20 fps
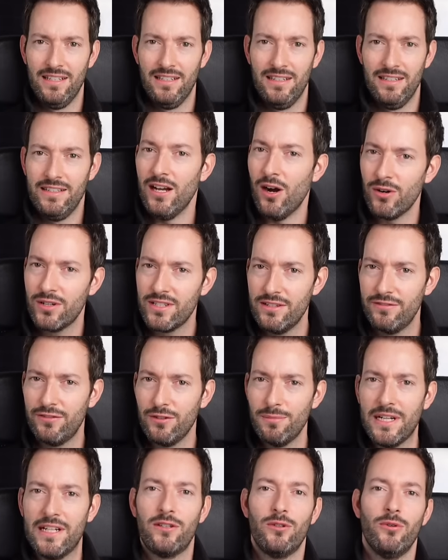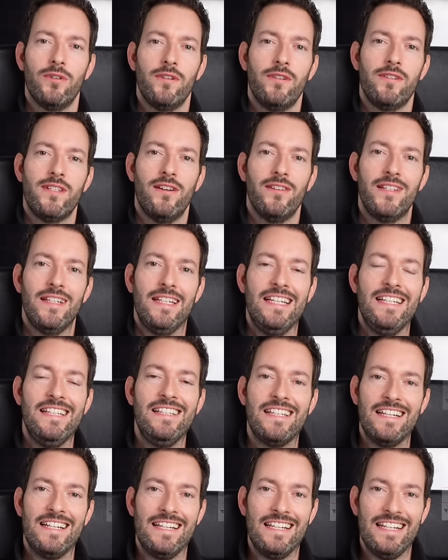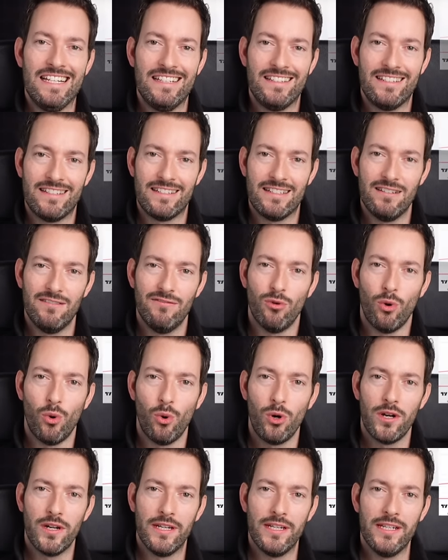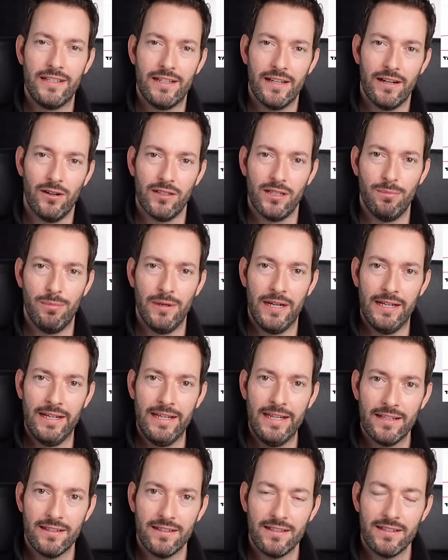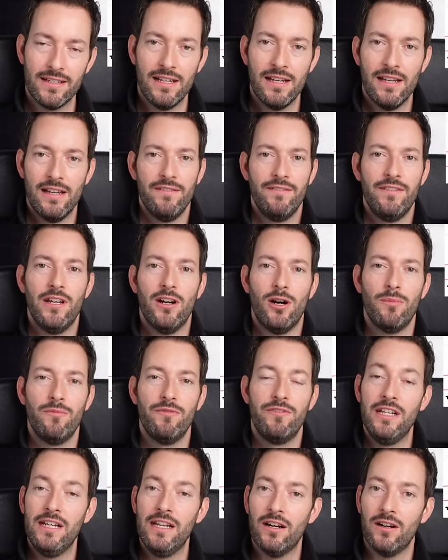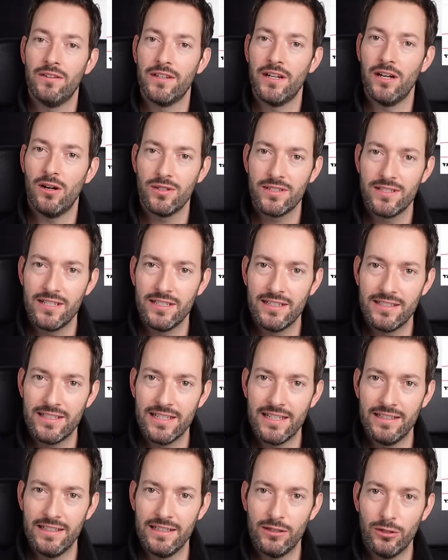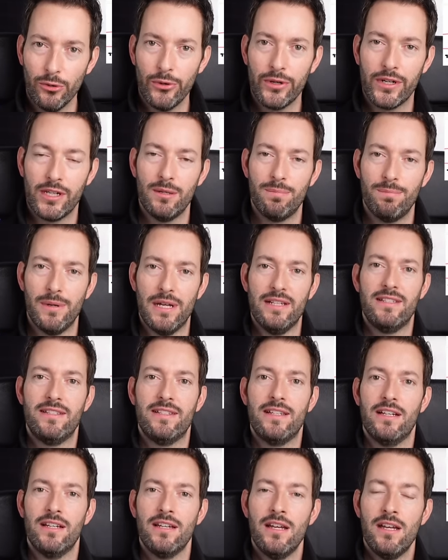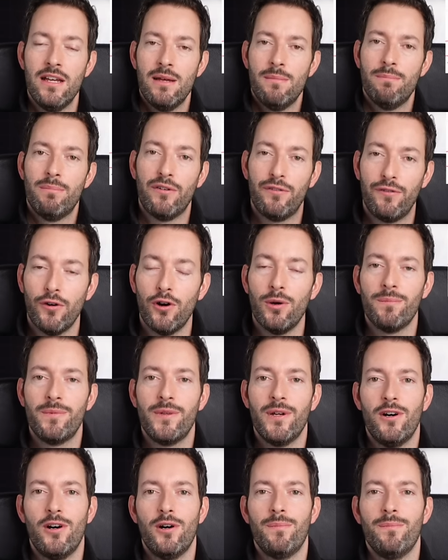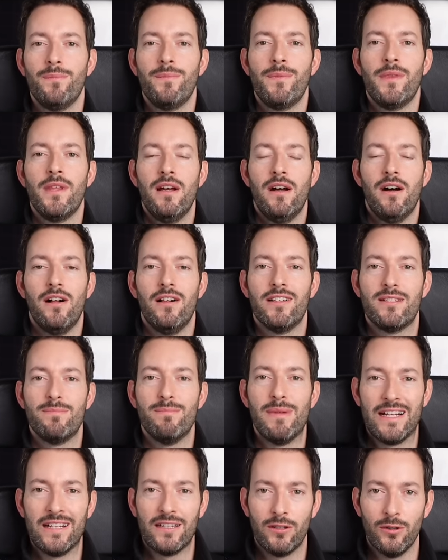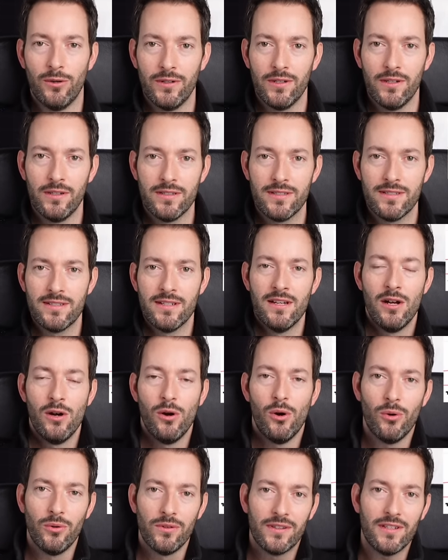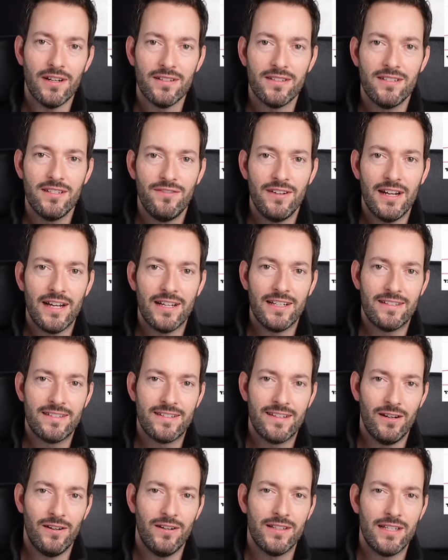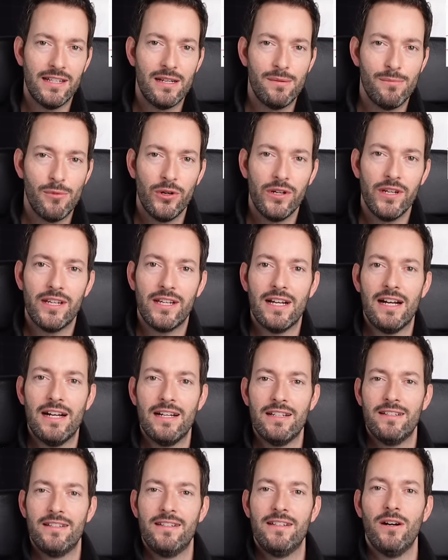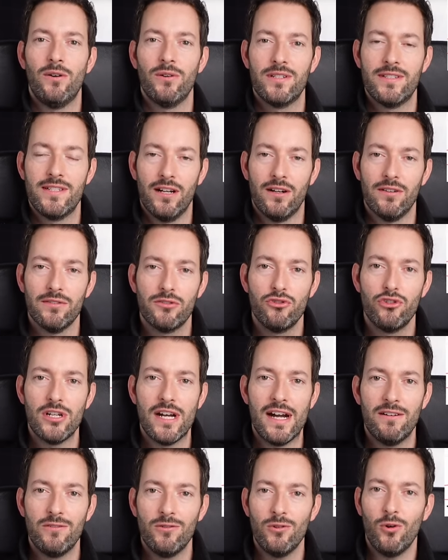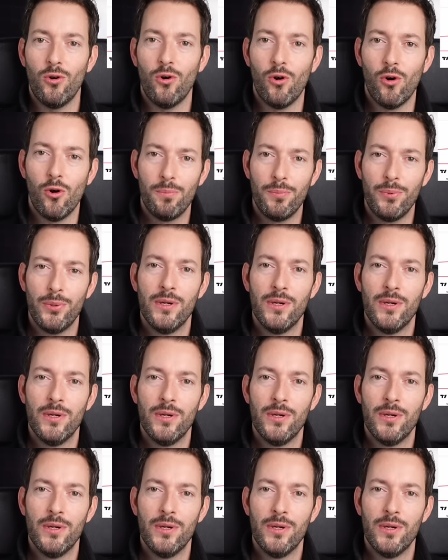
Die Aktie von McDonald's hat in den letzten Wochen nicht gerade brilliert. Wir haben viele andere Aktien gesehen, die deutlich besser performt haben als McDonald's. Und das ist vielleicht jetzt gerade eine Möglichkeit, die Aktie anzuschauen, ob